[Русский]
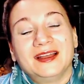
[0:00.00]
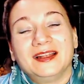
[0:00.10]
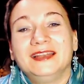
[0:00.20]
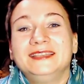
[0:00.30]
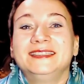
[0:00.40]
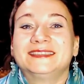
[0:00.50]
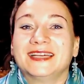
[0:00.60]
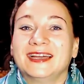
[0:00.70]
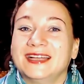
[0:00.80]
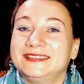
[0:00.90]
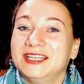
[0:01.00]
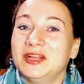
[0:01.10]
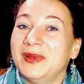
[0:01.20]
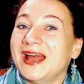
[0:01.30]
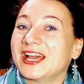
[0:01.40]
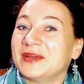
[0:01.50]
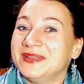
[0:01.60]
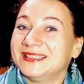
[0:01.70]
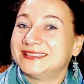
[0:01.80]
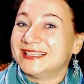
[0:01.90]
Лисица хотела
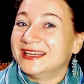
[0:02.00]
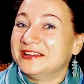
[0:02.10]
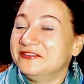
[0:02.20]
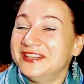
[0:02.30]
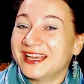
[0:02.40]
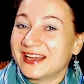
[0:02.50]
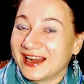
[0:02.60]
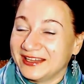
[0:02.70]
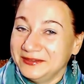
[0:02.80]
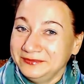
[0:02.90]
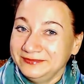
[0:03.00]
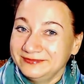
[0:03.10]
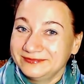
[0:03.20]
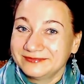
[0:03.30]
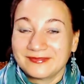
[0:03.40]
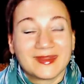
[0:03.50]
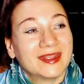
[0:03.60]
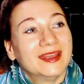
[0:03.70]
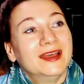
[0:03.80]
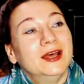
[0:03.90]
полакомиться виноградом,
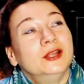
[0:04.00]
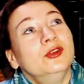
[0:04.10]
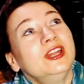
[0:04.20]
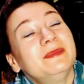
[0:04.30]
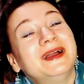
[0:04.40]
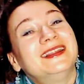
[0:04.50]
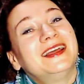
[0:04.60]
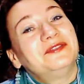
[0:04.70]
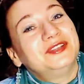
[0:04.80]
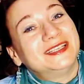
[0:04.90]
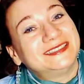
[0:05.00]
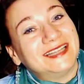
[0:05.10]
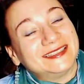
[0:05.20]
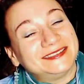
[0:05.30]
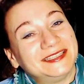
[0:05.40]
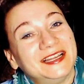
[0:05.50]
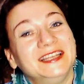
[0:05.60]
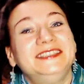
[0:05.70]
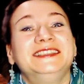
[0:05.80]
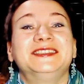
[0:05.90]
но не могла его достать.
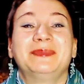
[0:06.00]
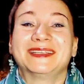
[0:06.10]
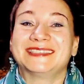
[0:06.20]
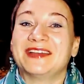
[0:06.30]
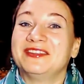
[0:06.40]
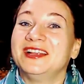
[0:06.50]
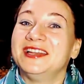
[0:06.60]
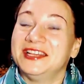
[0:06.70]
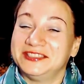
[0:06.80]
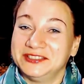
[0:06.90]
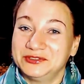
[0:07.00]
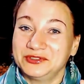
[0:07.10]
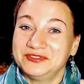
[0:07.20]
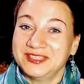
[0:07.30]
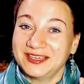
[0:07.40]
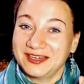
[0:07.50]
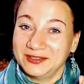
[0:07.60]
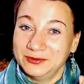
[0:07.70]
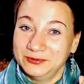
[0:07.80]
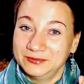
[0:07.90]
Лисица поставила лестницу к винограду.